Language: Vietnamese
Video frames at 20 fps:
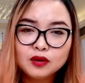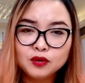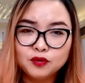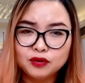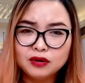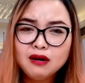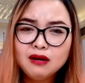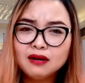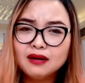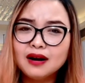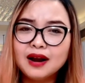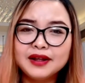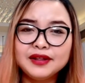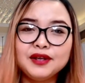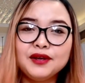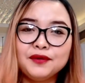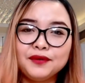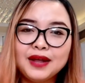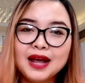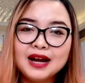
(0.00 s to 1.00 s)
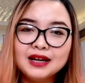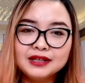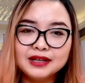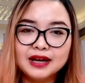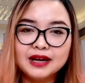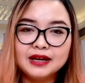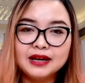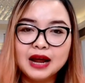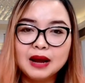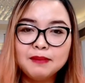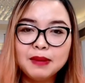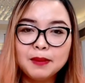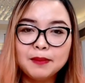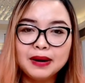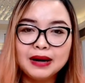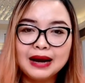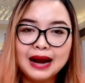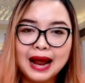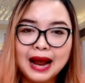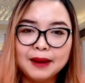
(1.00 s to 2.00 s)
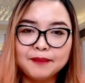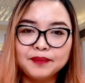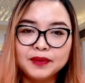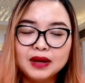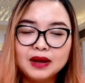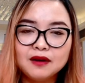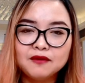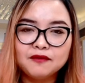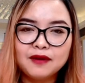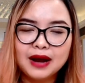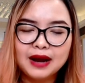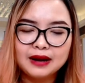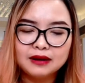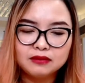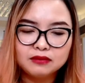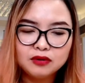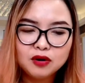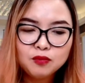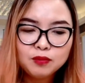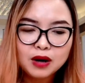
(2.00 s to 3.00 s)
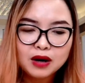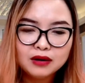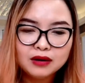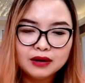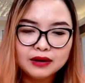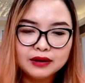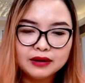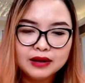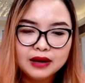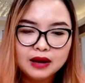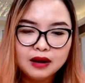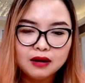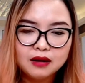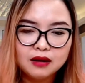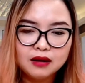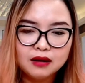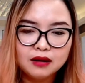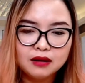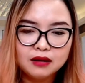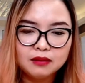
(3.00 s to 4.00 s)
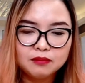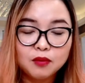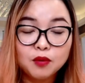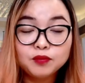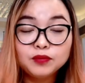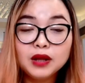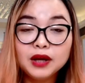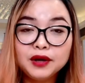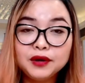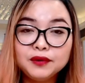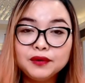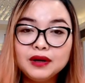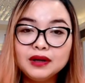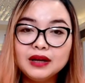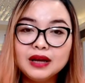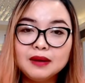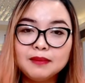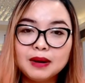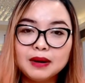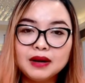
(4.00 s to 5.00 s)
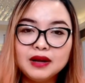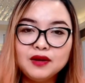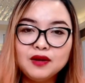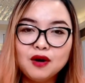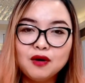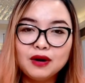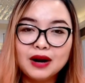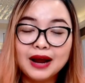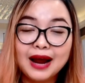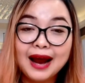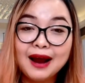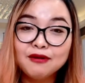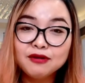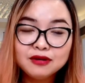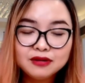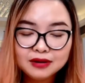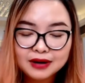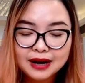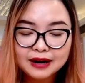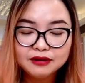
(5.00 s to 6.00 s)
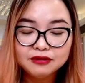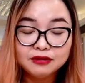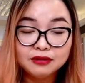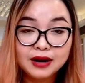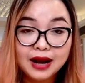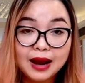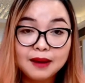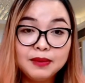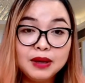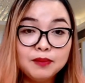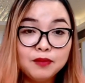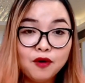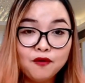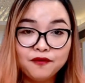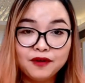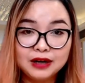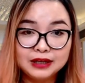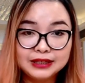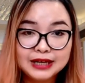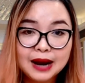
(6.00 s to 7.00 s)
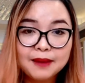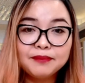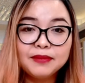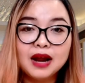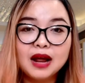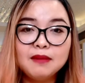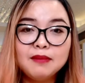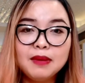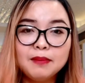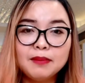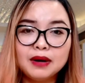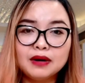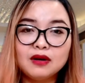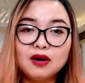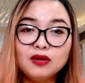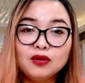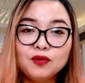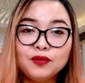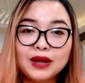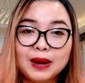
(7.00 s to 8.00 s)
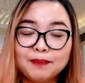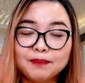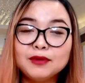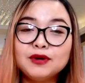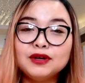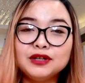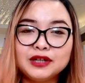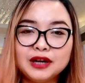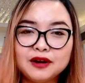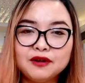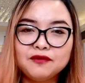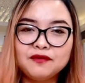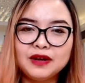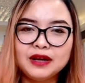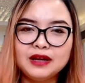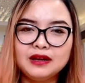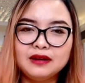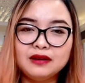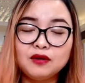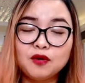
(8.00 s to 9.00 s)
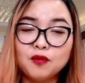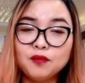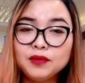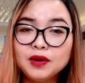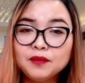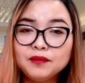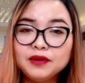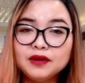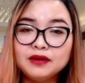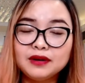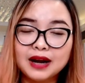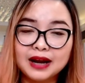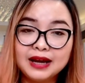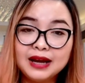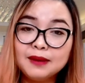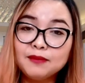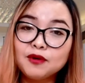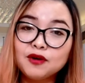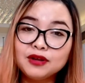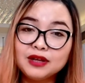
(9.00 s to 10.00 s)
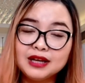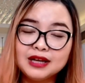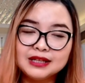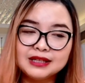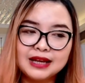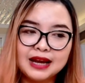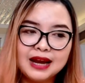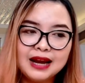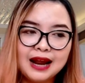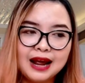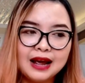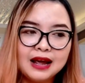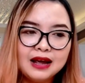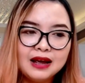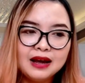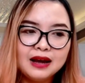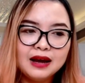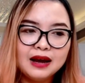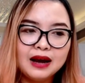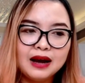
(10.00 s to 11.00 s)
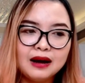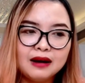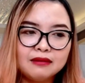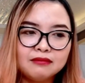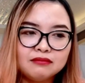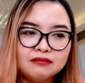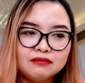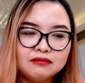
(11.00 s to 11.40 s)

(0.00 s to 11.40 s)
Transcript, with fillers: rất là nhiều giá trị để mà mình làm và lúc đó là uh, mục tiêu á, khi mà đi vô là ao ước là được 21% để mà mình có thu nhập 10 triệu vì cũng giống như nãy em có chia sẻ là uh,